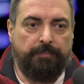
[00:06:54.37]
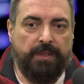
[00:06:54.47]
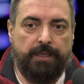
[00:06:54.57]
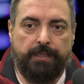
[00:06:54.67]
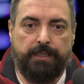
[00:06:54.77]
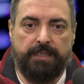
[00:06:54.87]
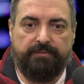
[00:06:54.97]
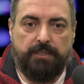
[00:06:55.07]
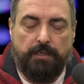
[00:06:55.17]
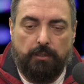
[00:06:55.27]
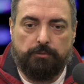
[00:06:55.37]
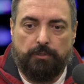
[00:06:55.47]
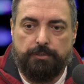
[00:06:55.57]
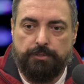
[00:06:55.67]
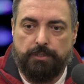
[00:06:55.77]
E, I nawet nie o to
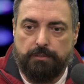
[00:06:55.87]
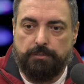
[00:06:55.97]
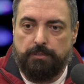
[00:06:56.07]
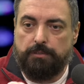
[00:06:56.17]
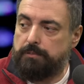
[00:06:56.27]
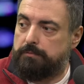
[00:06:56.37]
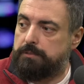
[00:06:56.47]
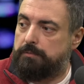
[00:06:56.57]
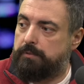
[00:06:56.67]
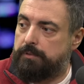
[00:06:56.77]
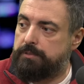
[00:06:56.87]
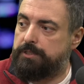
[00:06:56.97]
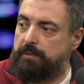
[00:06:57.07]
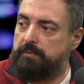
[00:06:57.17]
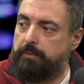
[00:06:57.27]
chodzi, że, że, że, że
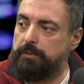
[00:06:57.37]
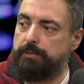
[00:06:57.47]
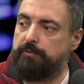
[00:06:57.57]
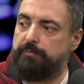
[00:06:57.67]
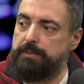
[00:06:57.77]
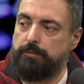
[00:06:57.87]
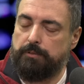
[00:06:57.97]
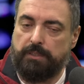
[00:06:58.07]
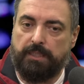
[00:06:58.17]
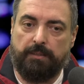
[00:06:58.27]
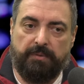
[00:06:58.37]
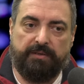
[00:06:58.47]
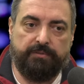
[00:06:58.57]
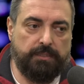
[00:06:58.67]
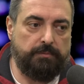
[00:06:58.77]
rozliczamy polityków PiSu. Tylko tak
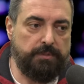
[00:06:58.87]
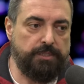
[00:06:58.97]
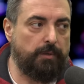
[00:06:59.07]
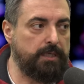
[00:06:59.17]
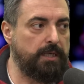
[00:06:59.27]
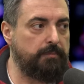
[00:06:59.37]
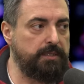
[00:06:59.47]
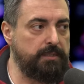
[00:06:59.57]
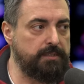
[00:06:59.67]
naprawdę tymi działaniami